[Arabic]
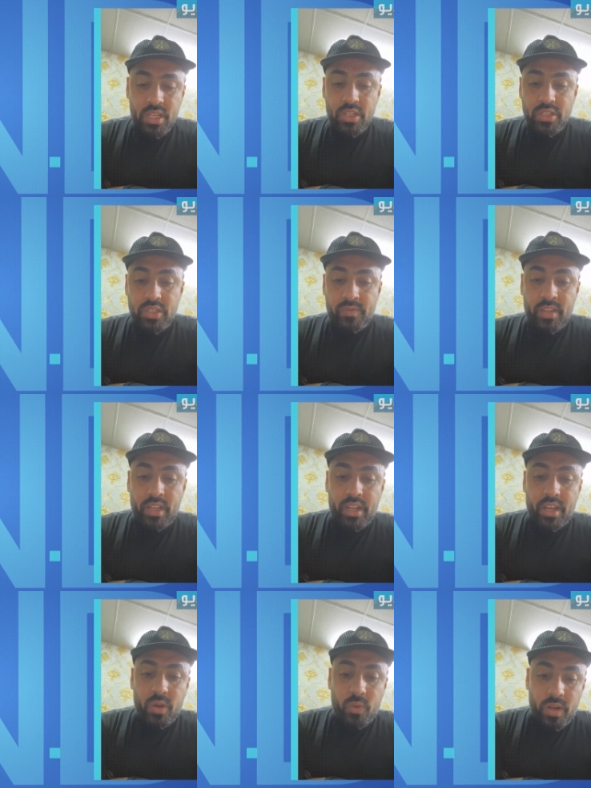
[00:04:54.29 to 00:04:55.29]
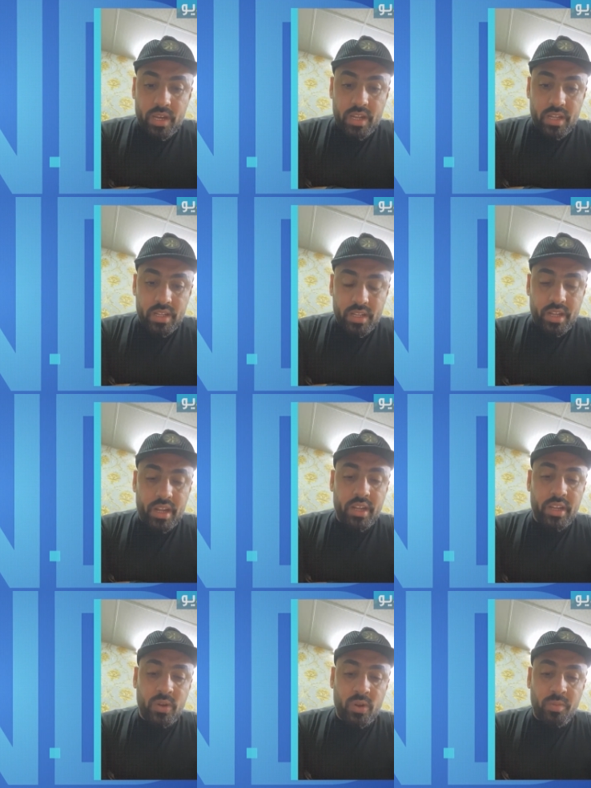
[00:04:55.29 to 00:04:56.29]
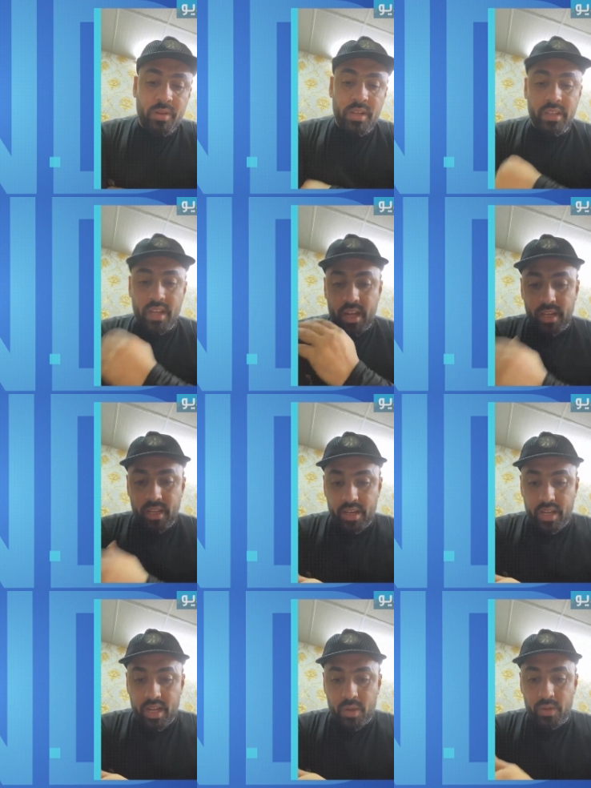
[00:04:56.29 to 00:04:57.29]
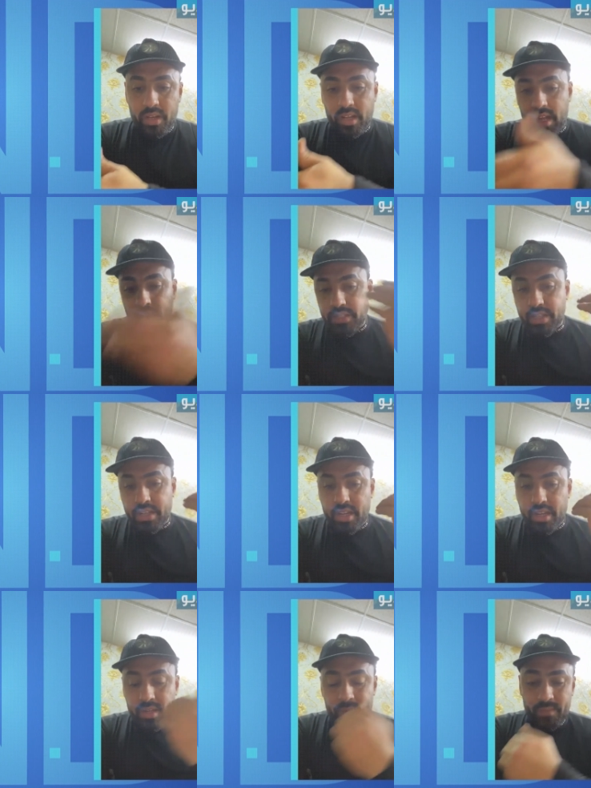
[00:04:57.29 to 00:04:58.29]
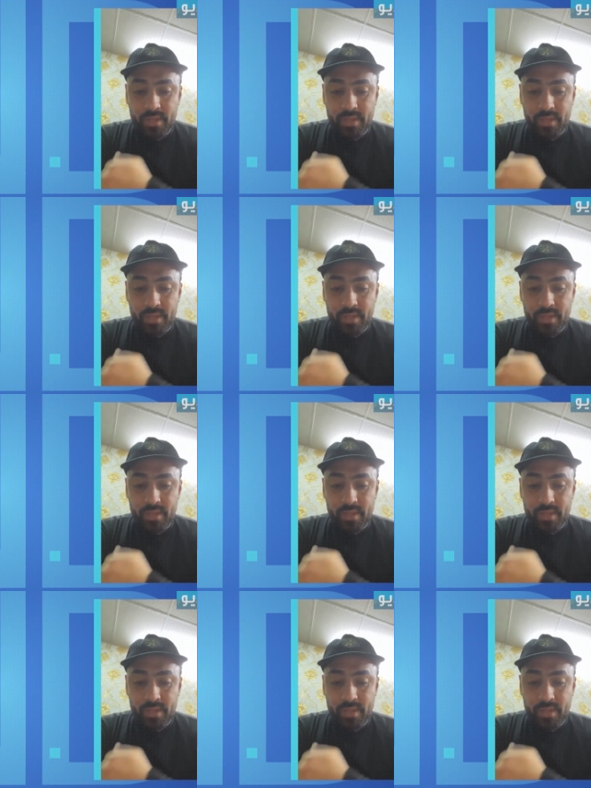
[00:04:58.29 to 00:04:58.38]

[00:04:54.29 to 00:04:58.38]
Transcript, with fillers: شفنا العراق كله العراقيين كلهم اللي داخل العراق واللي خارج العراق